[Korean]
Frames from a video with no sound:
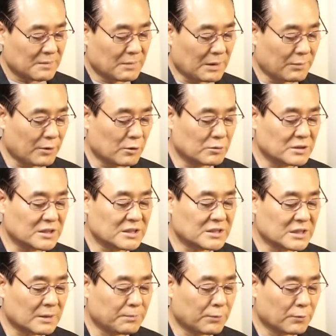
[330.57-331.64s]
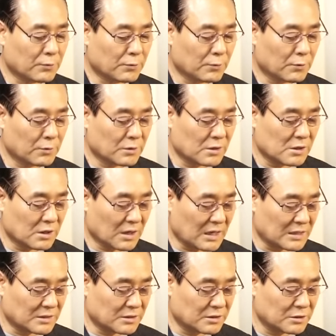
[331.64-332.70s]
바벨론 2차 포로로
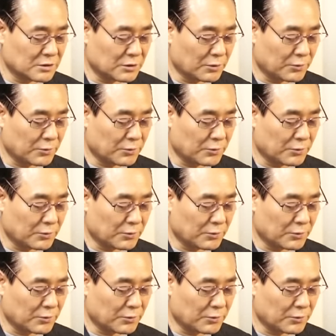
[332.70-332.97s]
끌려갔던